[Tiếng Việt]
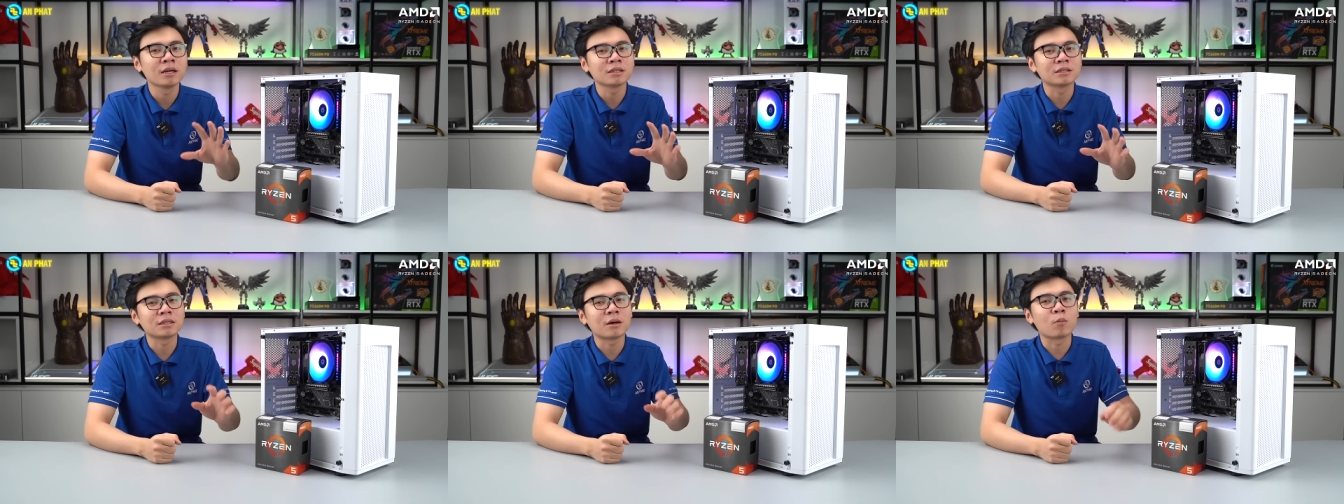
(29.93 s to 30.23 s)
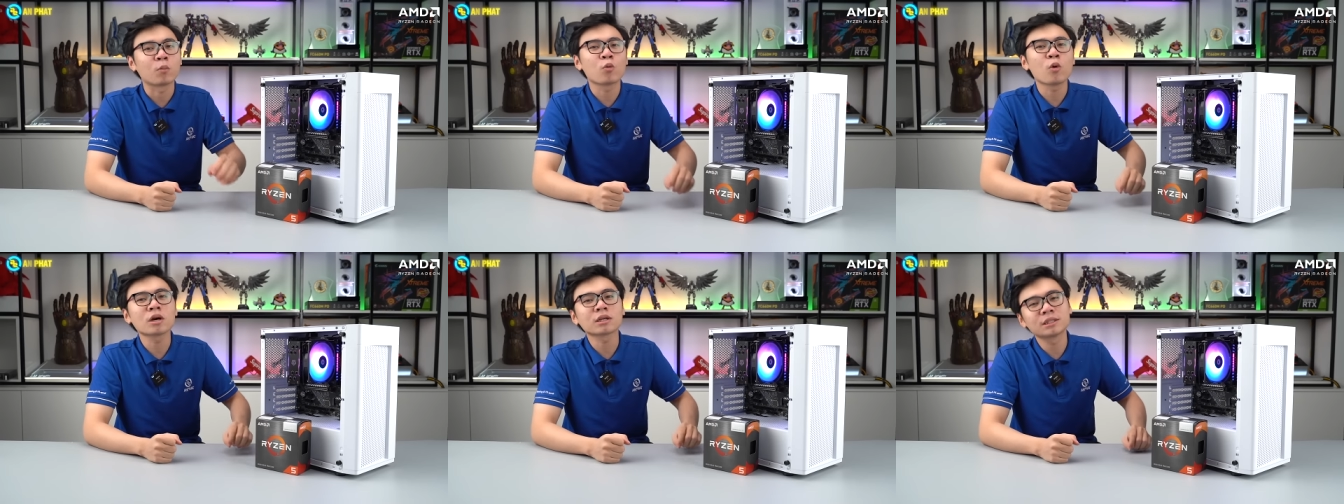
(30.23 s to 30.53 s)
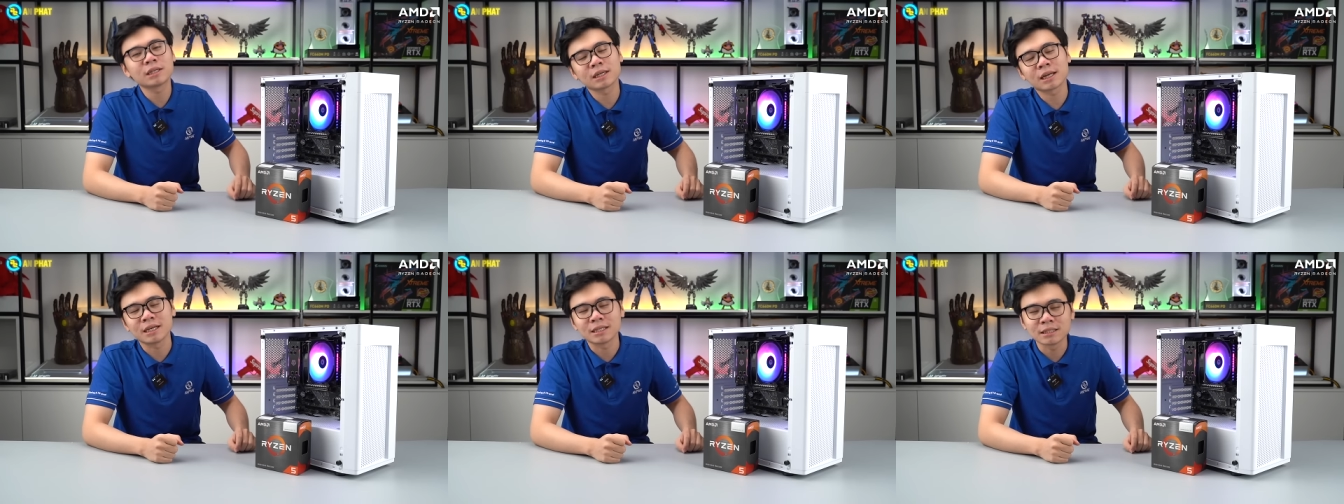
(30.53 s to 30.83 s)
Dòng quốc
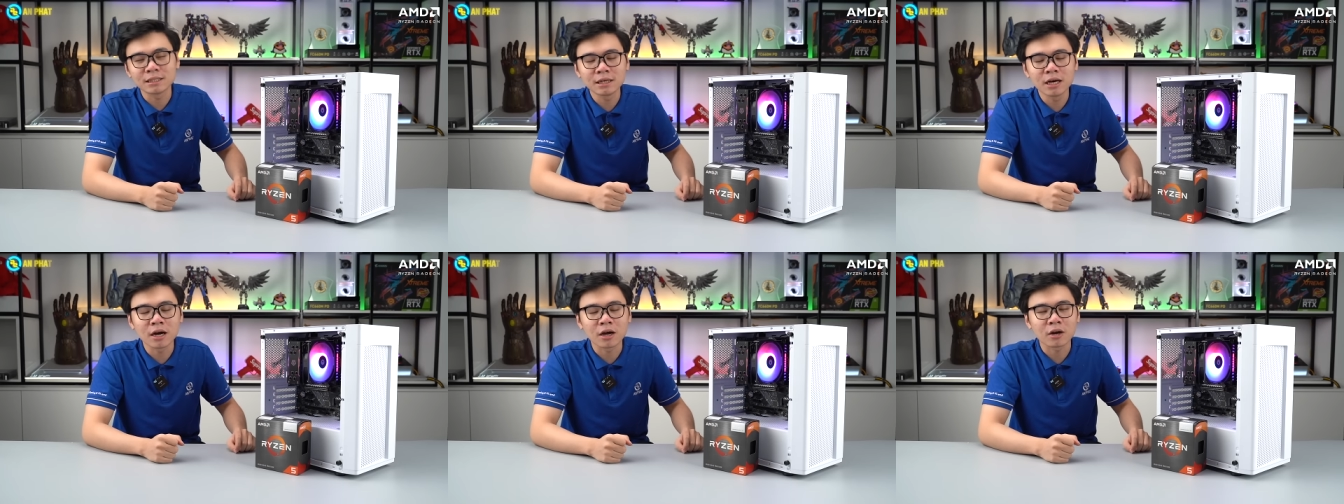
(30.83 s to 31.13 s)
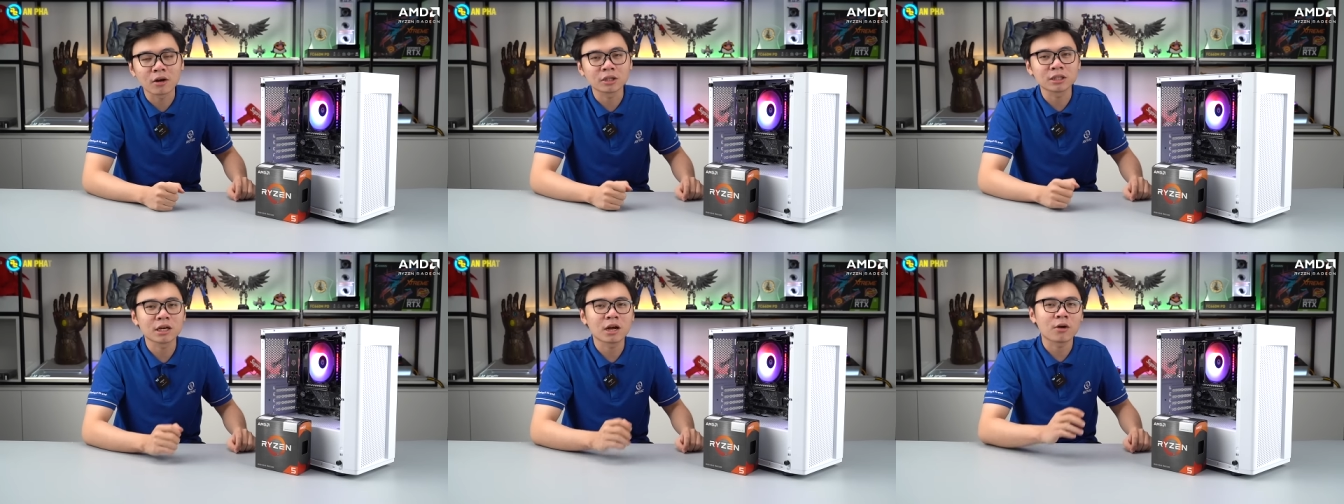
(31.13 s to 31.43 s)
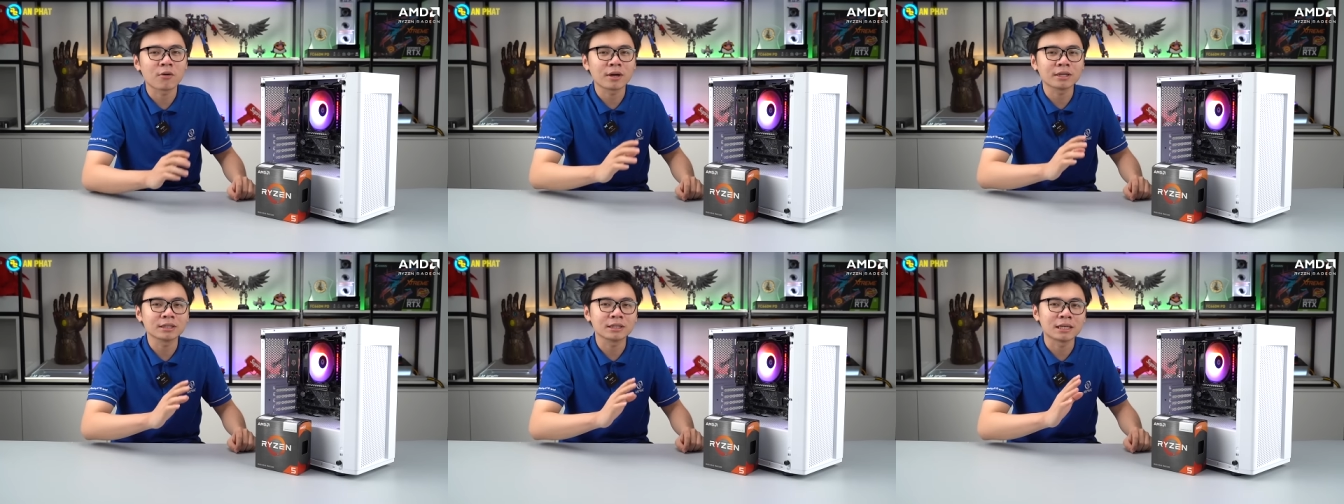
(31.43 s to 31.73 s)
dân ngày xưa đó chính là
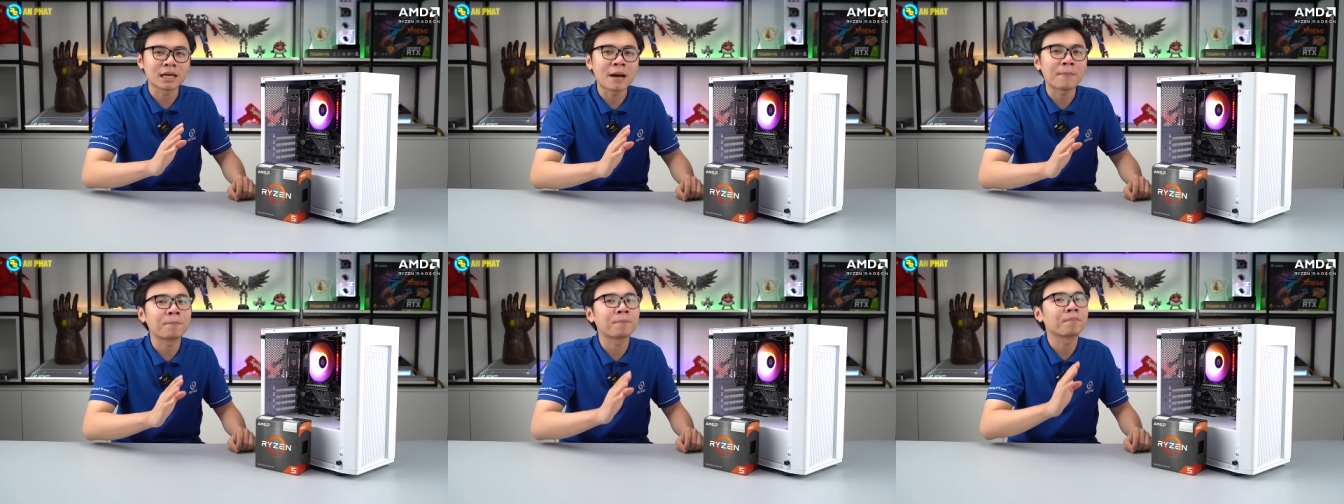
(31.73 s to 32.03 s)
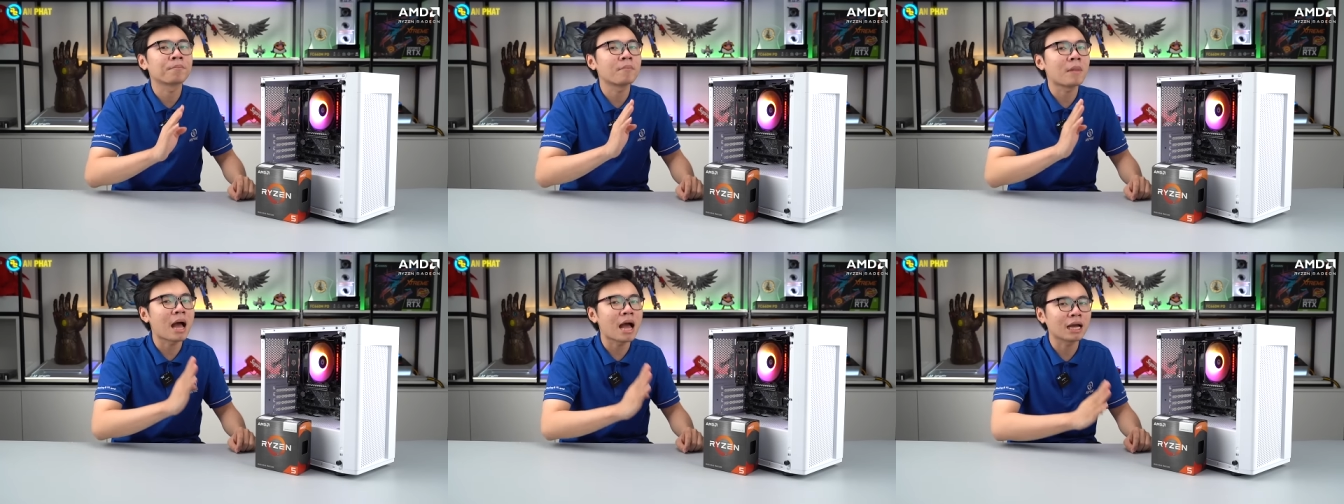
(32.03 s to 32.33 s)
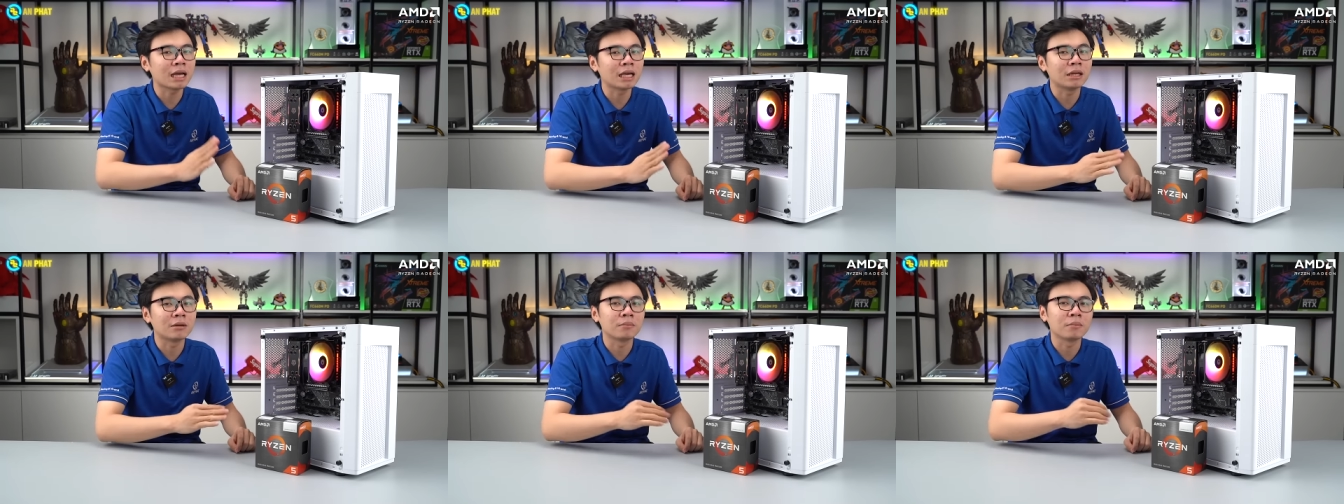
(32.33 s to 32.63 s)
Ryzen 5
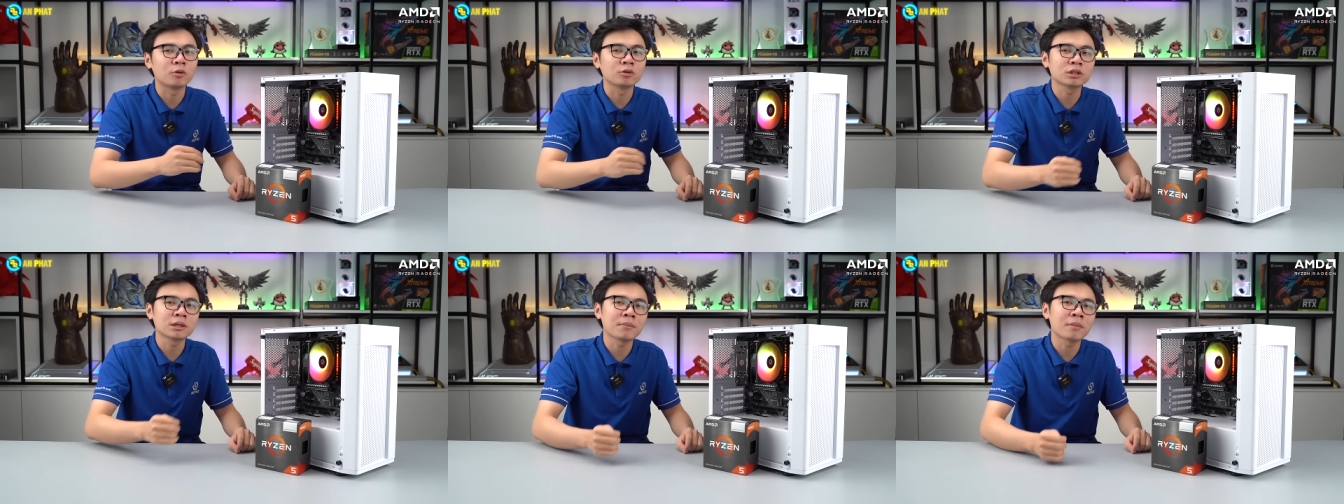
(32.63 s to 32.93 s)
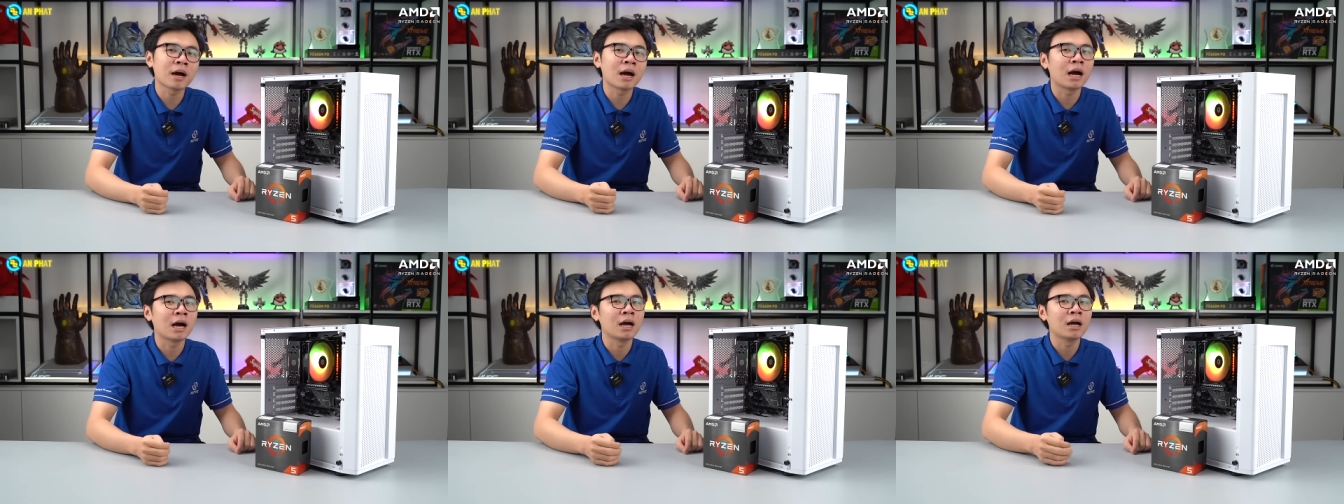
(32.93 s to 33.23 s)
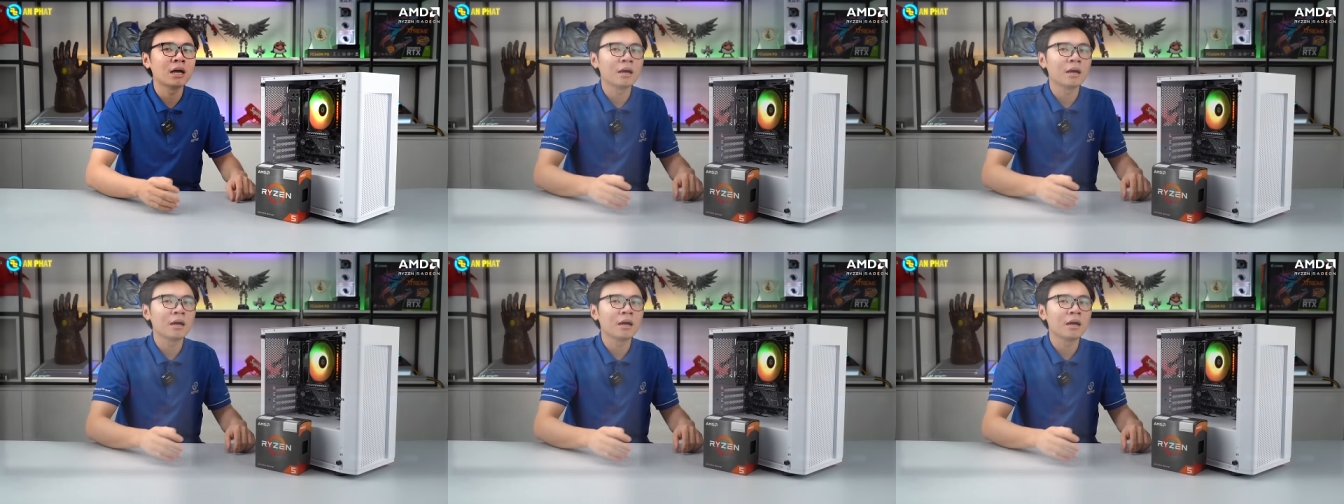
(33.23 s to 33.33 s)
3400G,